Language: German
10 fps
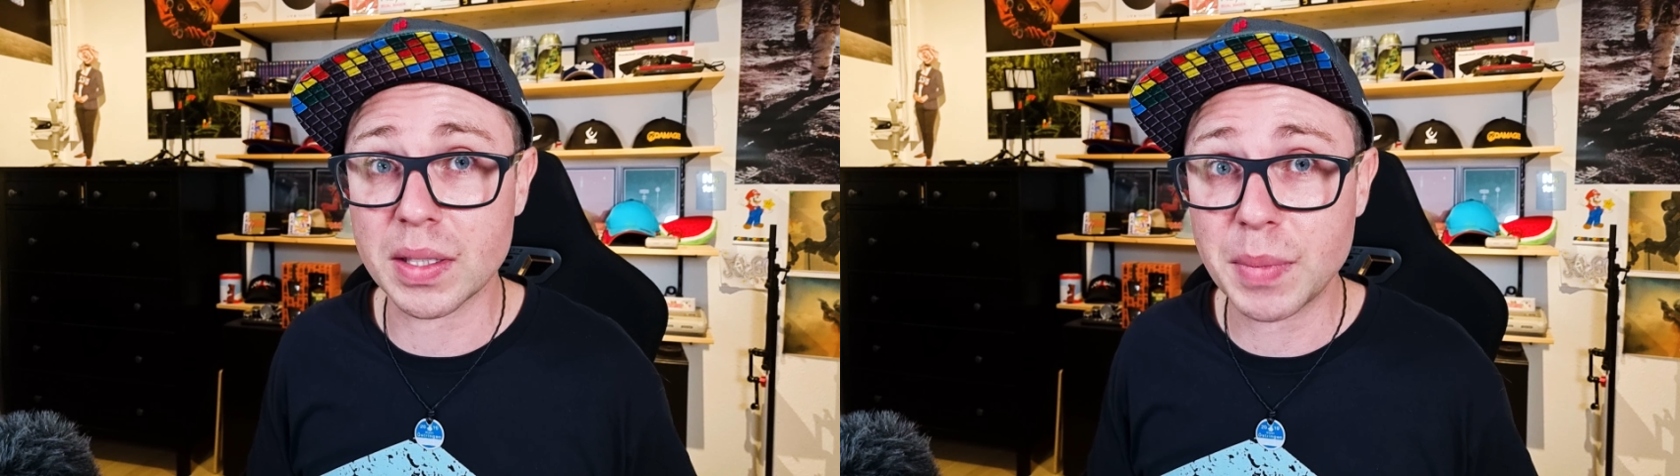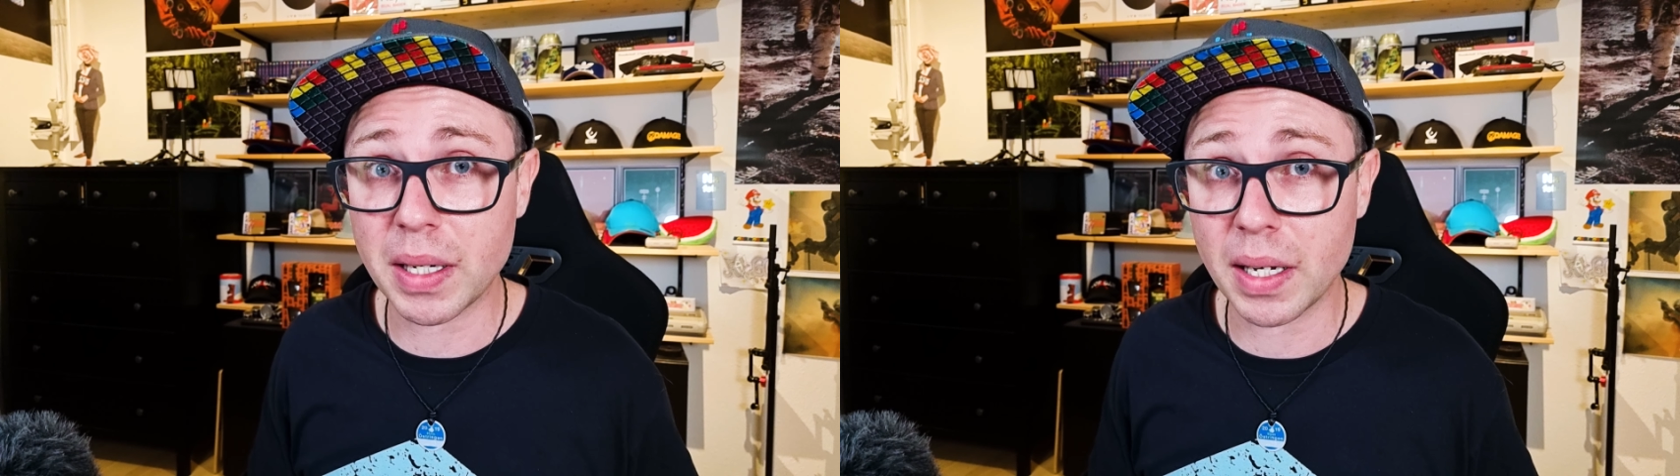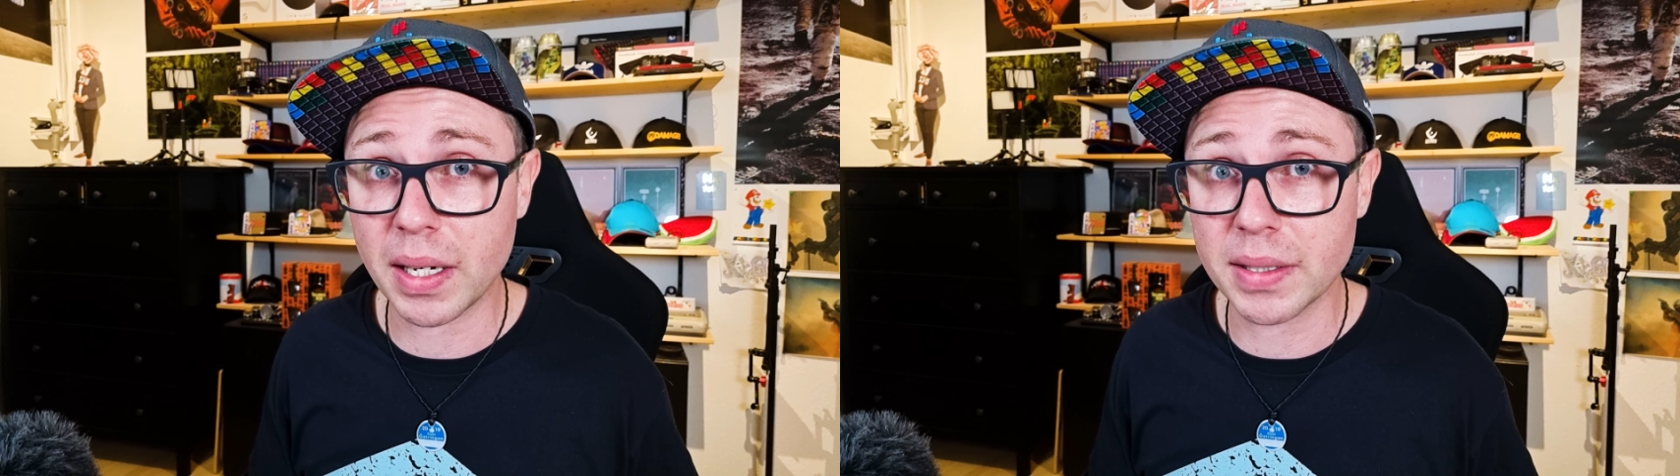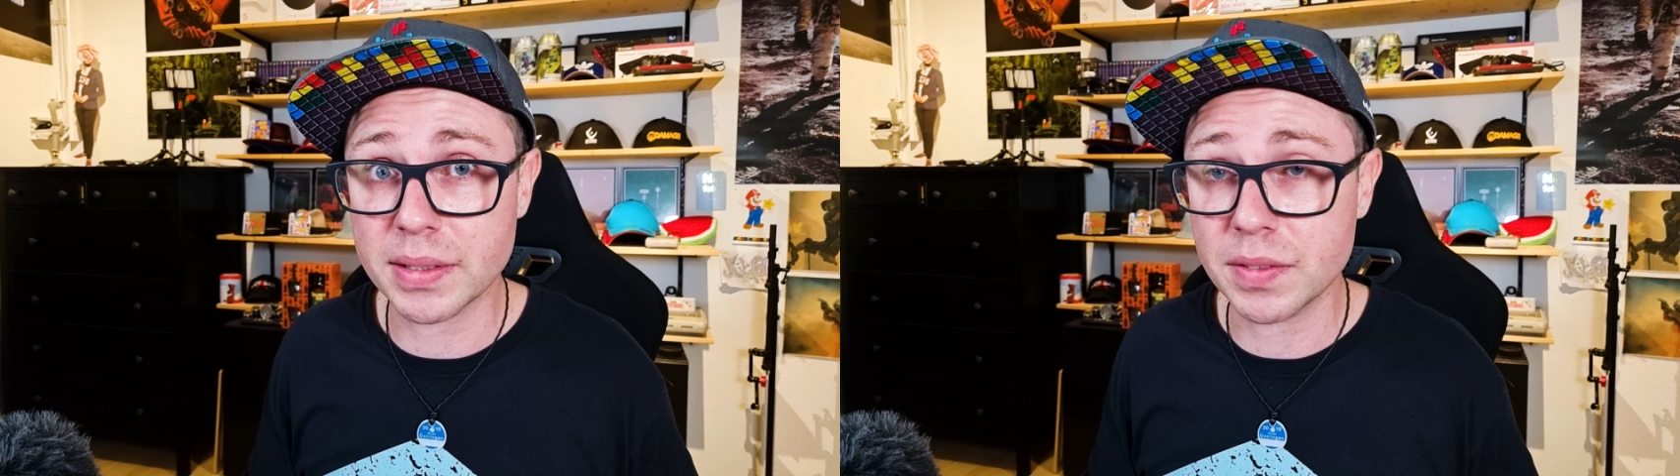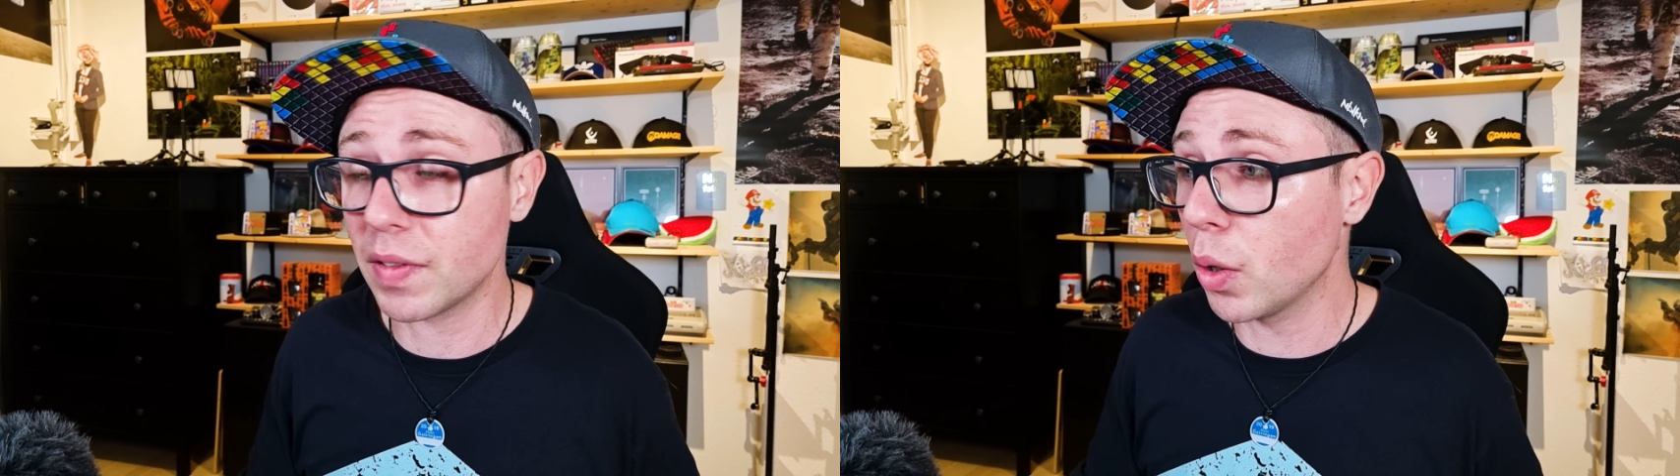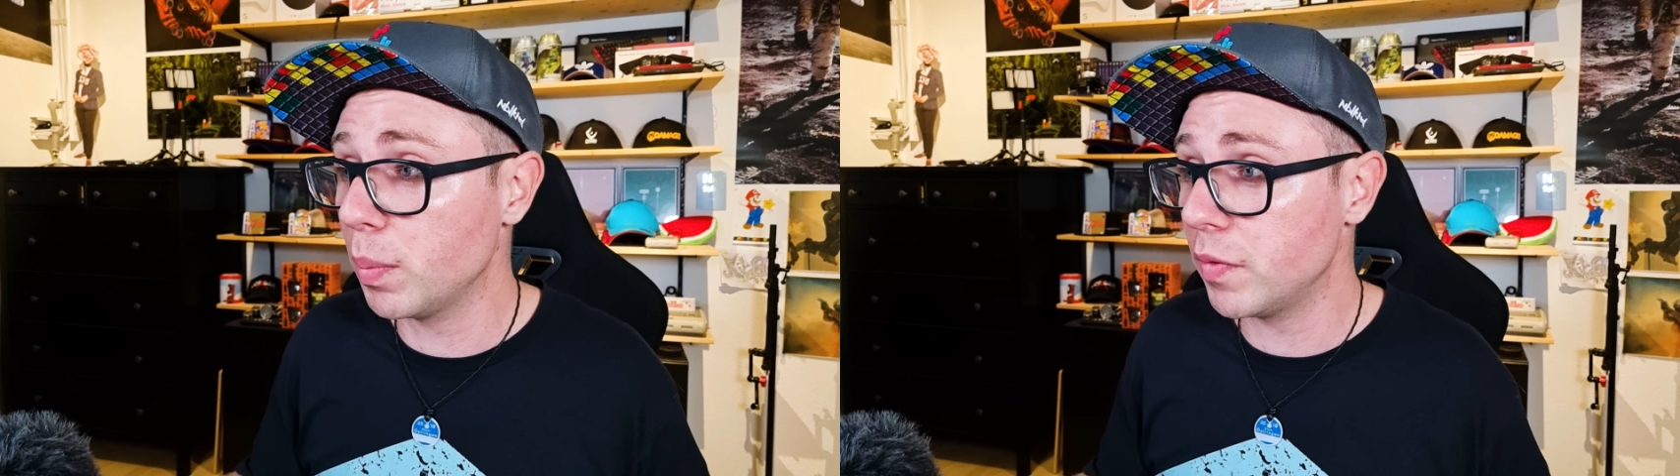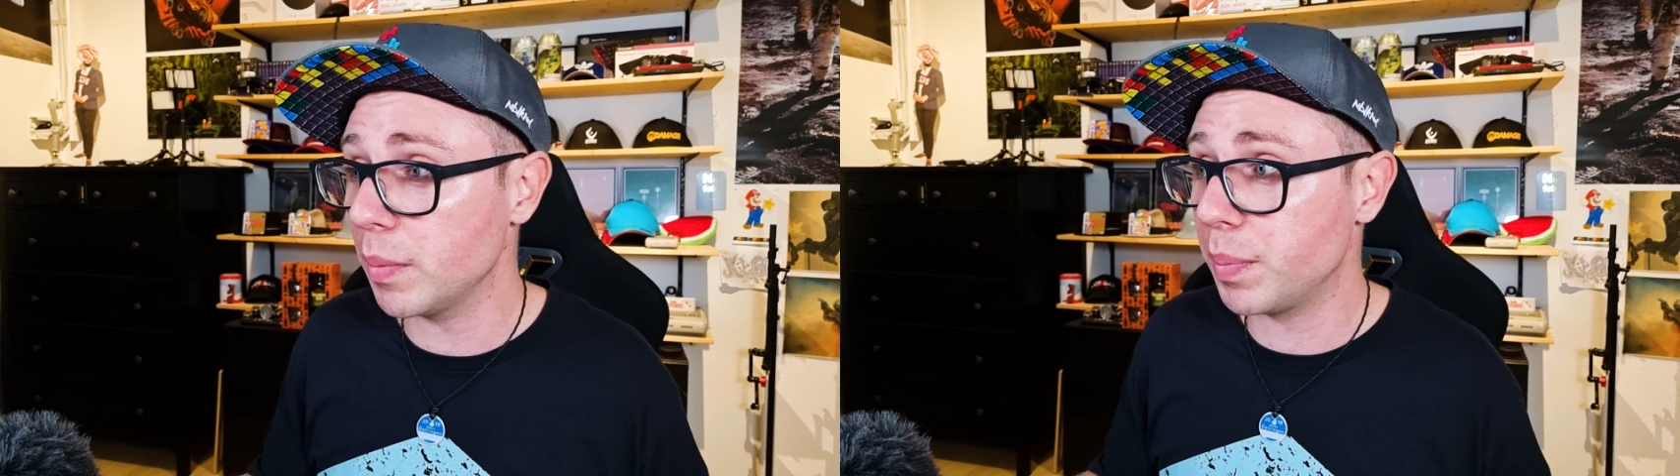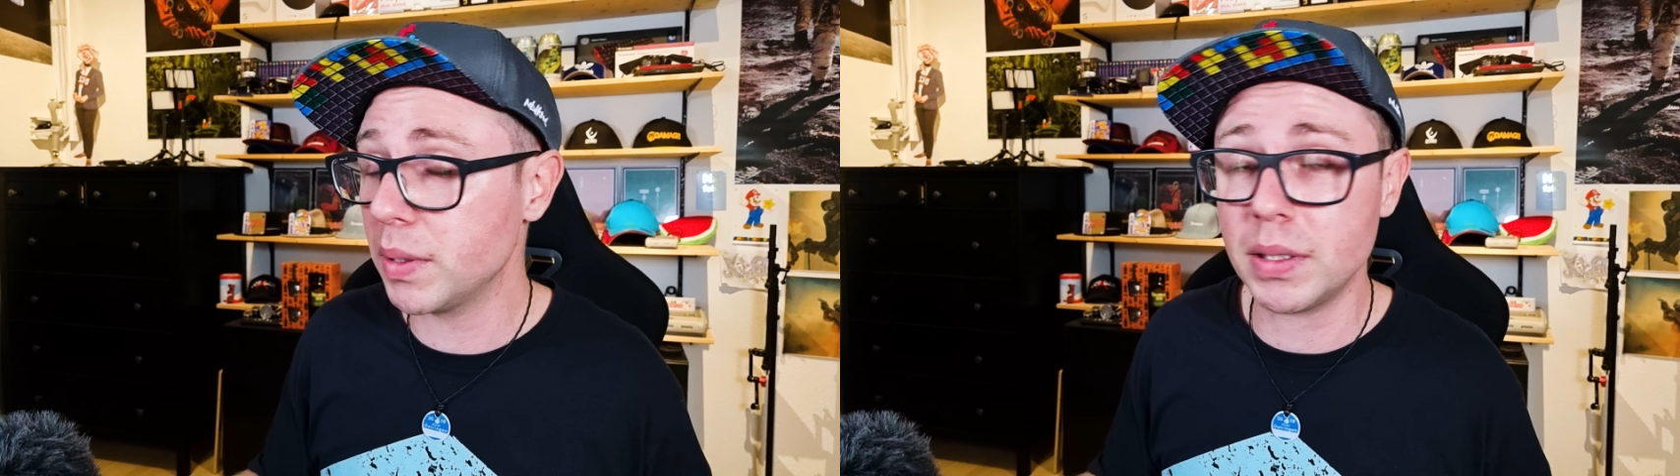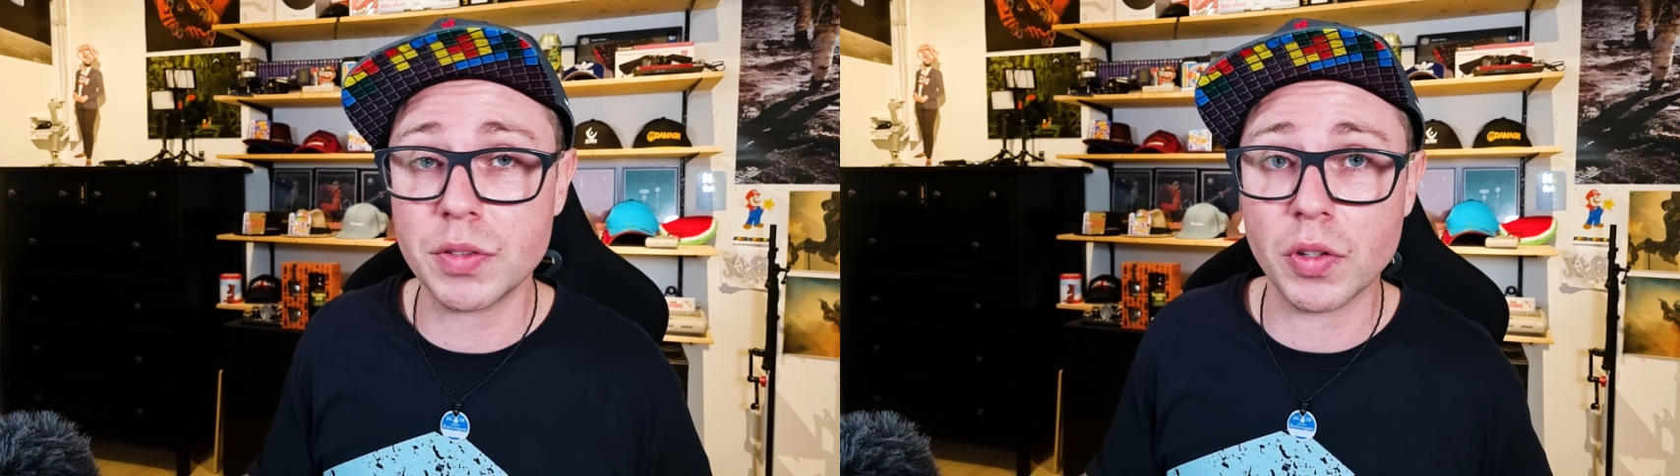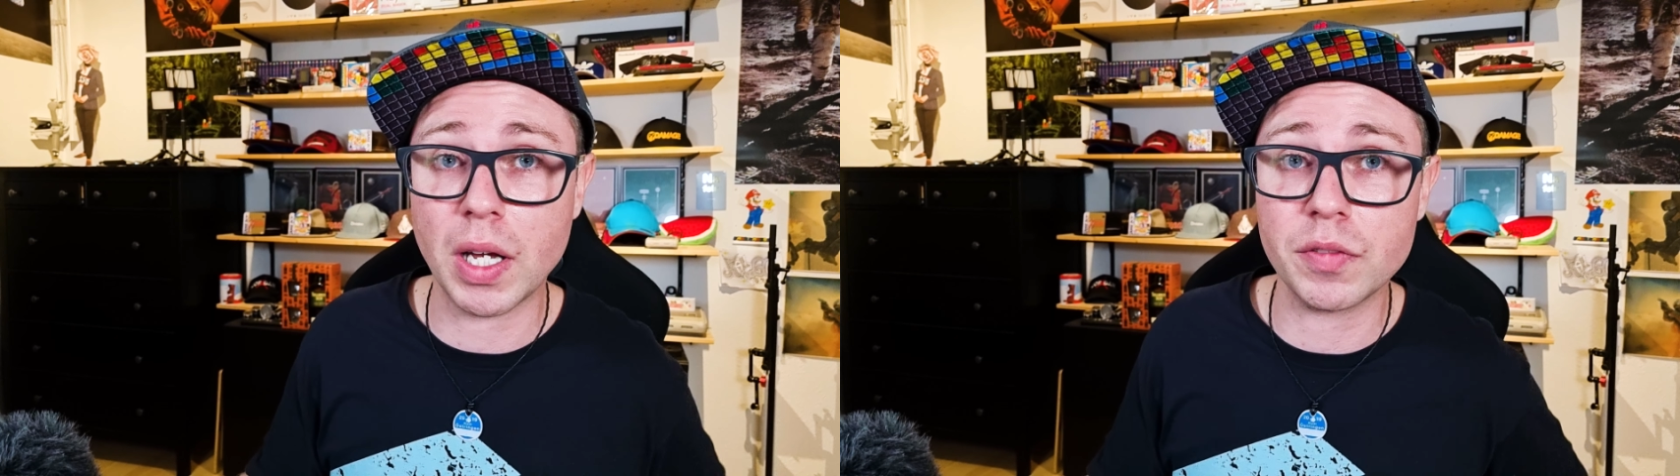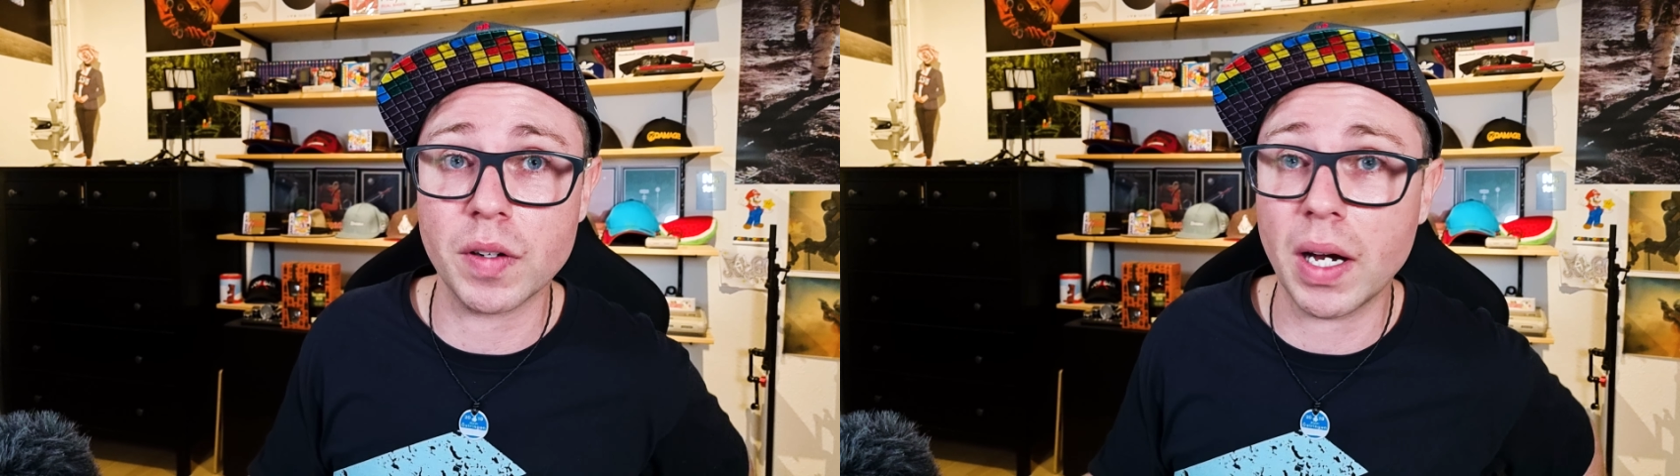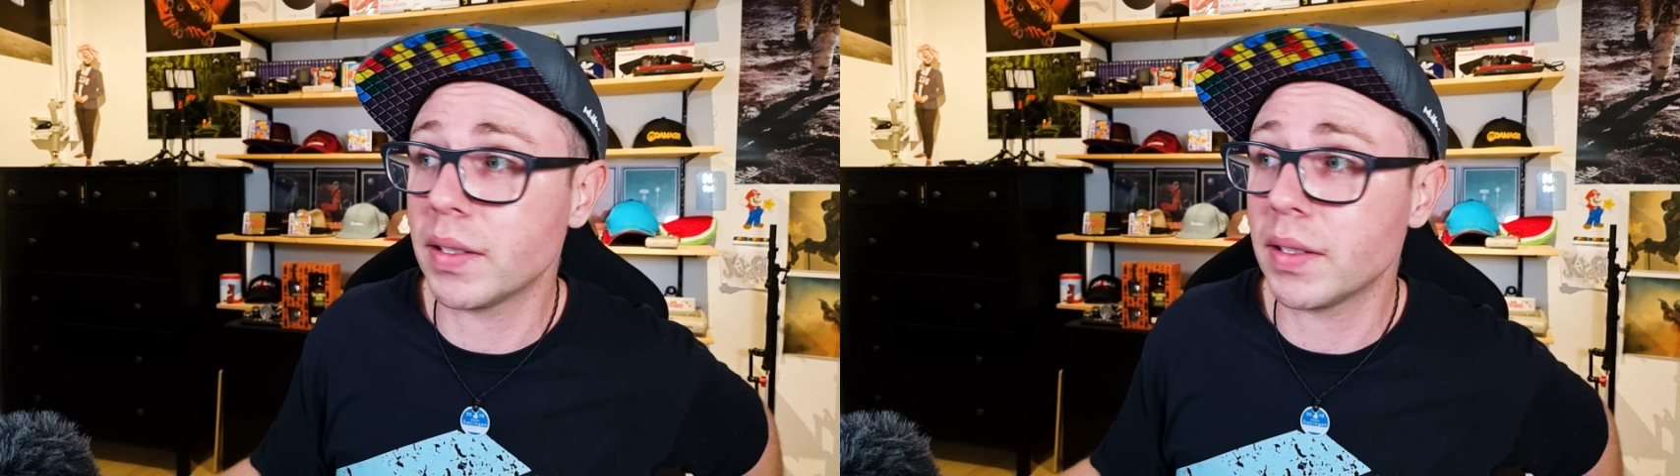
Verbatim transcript: Das macht gar keinen Sinn. Warum bewirbt man die nicht von Anfang